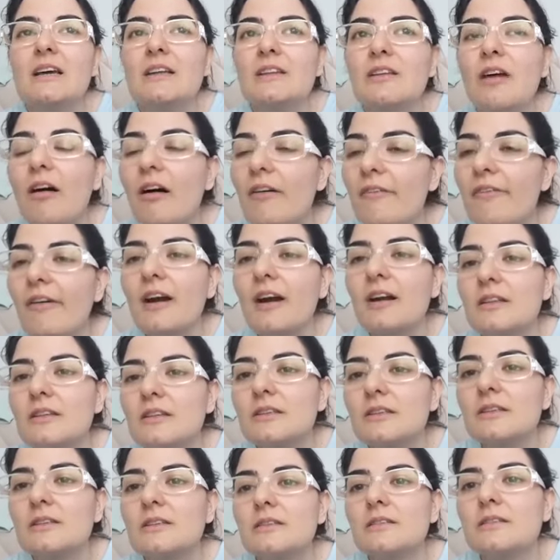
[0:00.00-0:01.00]
Daha
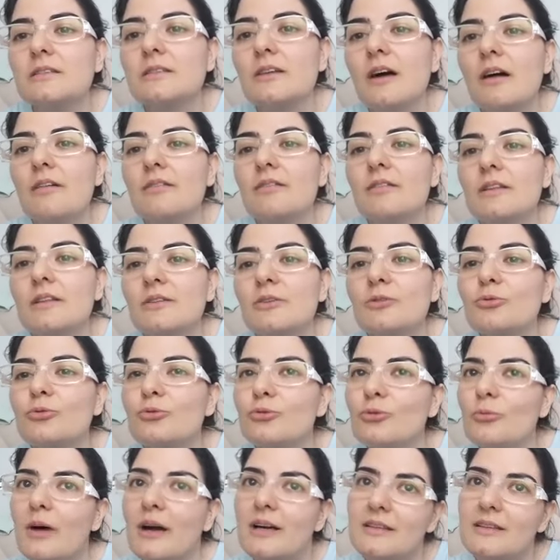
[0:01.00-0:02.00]
farklı
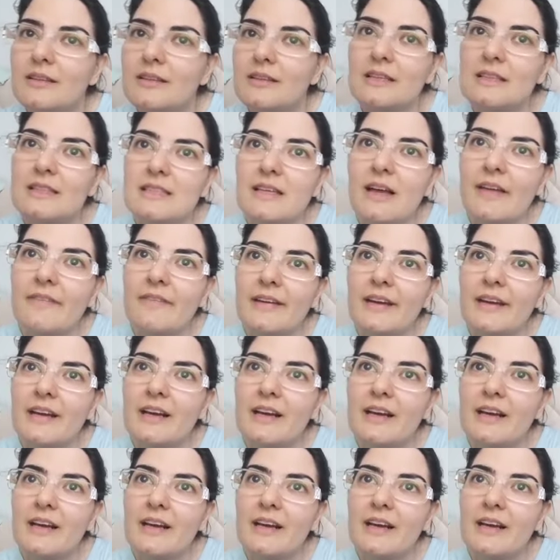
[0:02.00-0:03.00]
davranıyorum artık insanlara
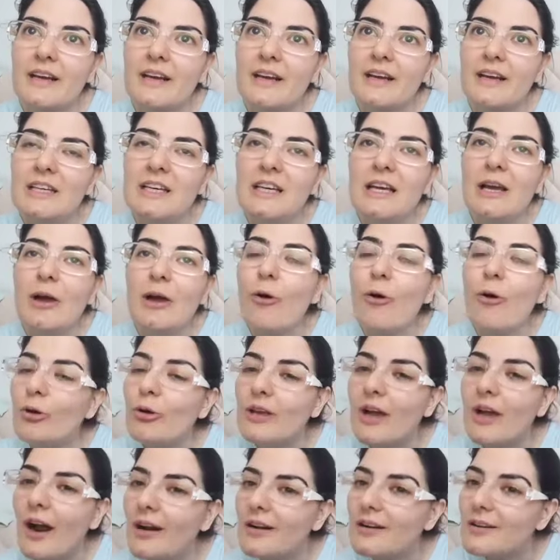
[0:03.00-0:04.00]
karşı ön
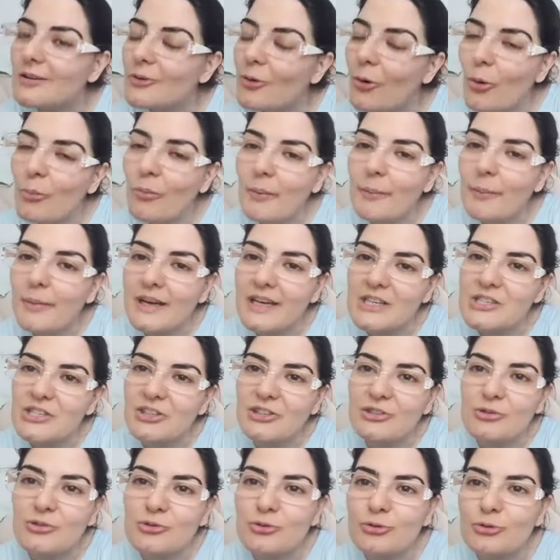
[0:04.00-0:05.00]
yargılı olmamaya
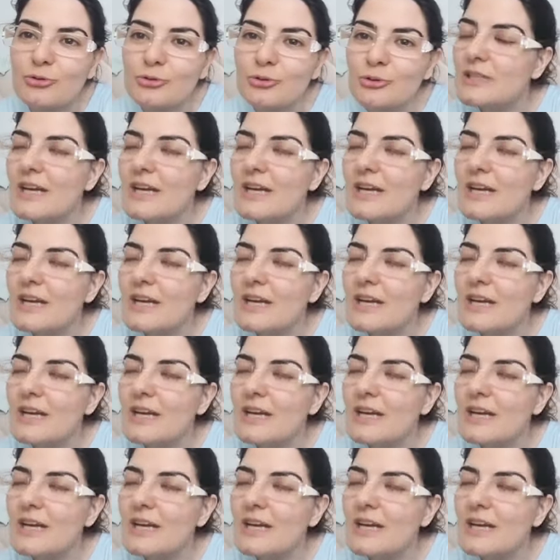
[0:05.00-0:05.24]
çalışıyorum.